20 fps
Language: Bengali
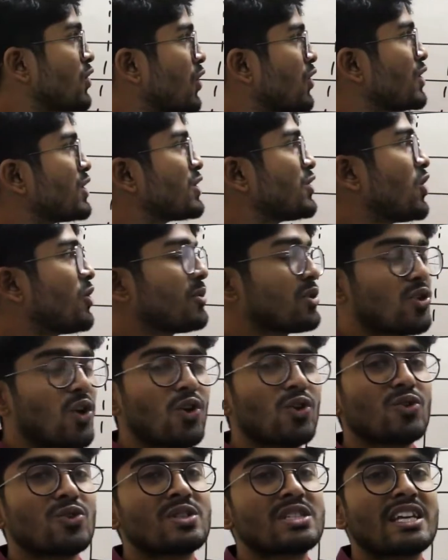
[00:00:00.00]
তখন কি হবে
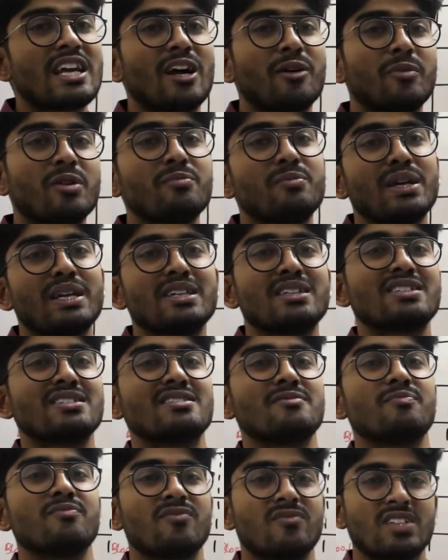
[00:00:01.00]
তখন হচ্ছে আমার ব্রেনের
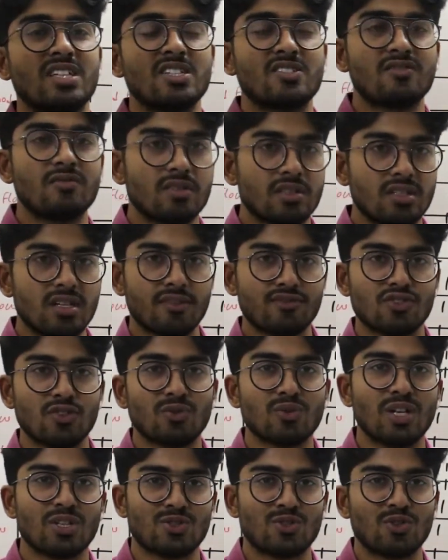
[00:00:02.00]
ডিস
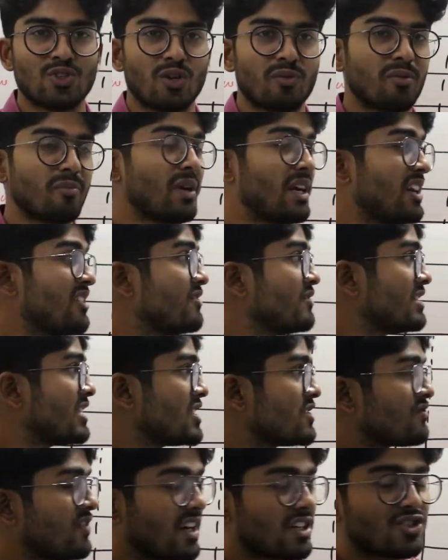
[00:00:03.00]
ডিসরাপশনগুলো শুরু হবে ব্রেনের
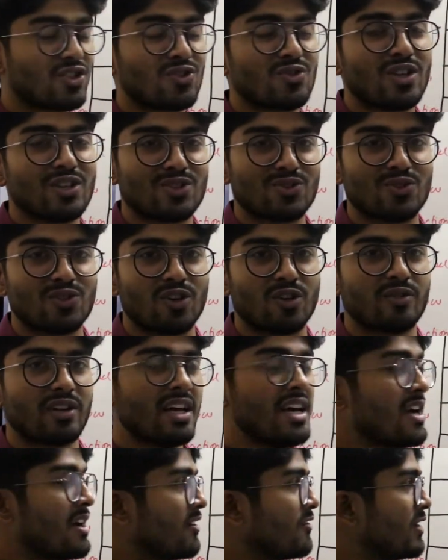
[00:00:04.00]
ডিসফাংশনগুলো শুরু হবে
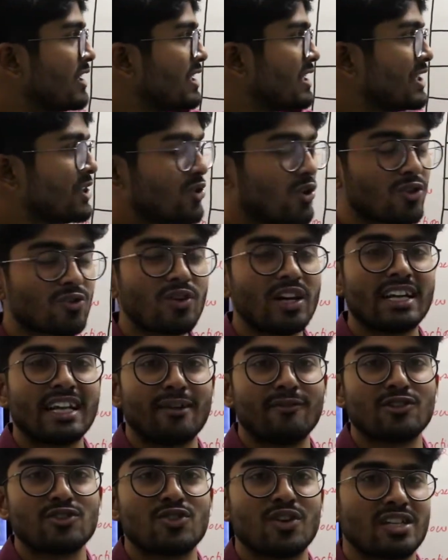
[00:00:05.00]
ব্রেনের নিউরনগুলো
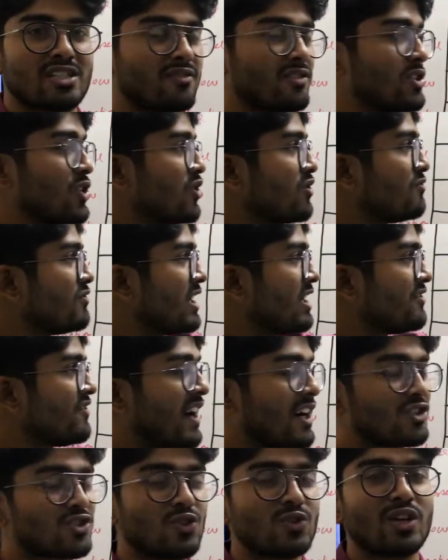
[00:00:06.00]
ড্যামেজ হয়ে যাবে তখন ব্রেনের
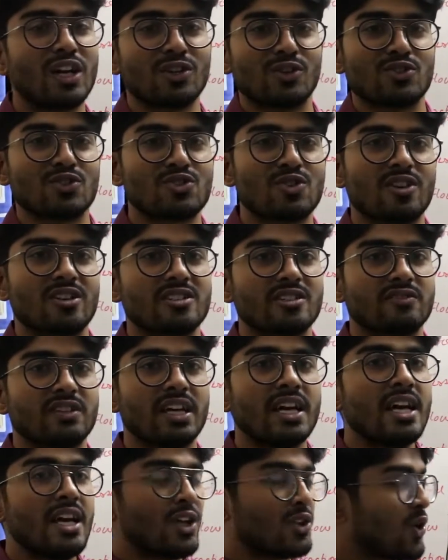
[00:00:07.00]
ফাংশনগুলো নষ্ট হয়ে যাবে
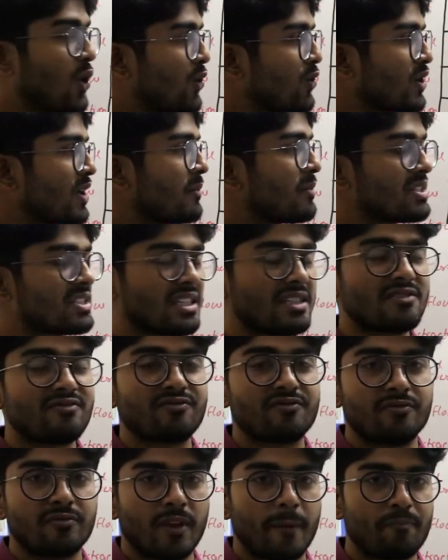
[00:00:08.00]
তখনই আমরা যেই
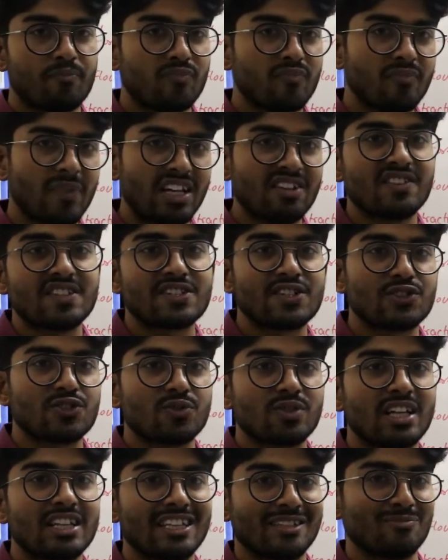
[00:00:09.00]

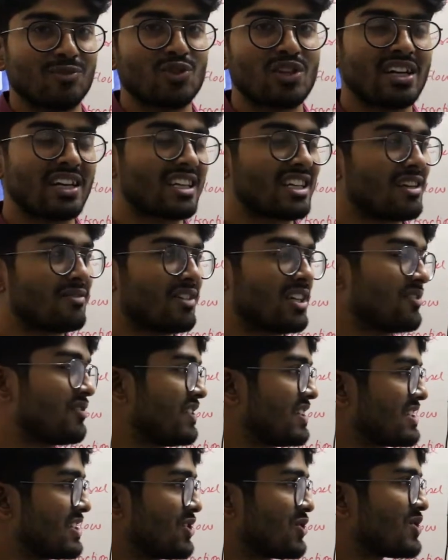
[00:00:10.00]
ম্যানিফেস্টেশনগুলো দেখবো ক্লিনিক্যাল
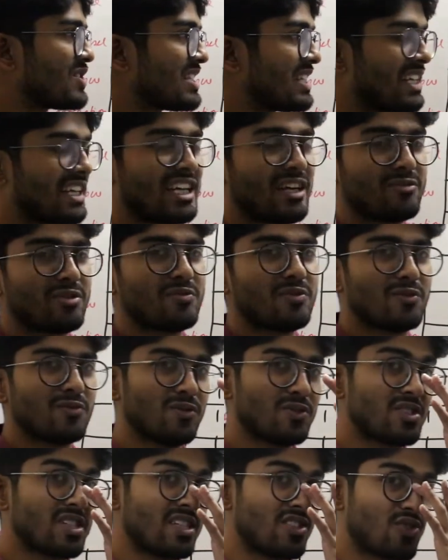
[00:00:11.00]
ম্যানিফেস্টেশন সেটাকে আমরা বলবো
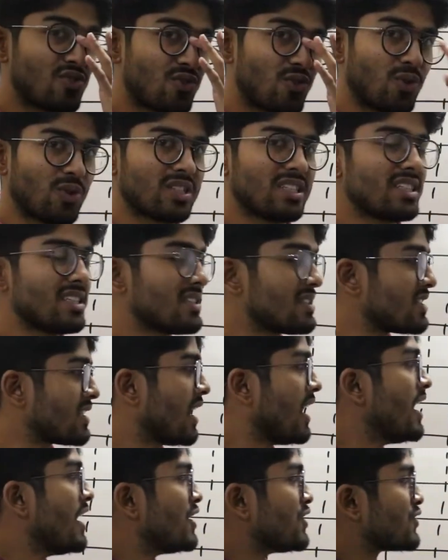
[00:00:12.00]
হচ্ছে স্ট্রোক ঠিক আছে
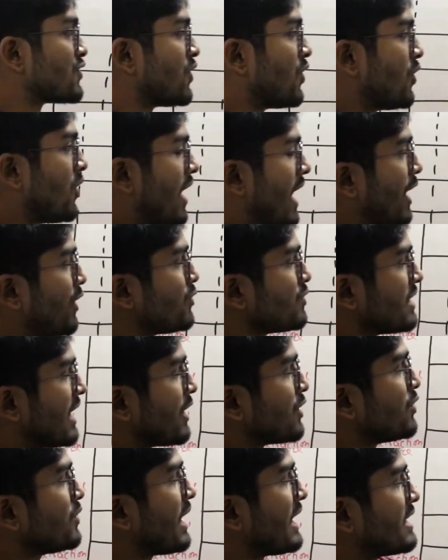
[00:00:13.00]
সো এখন
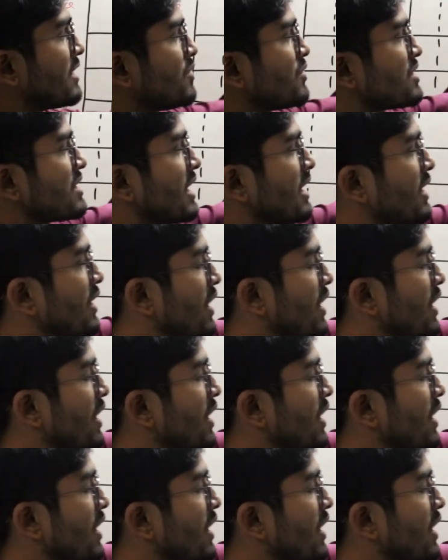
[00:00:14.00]
দেখো এটা হচ্ছে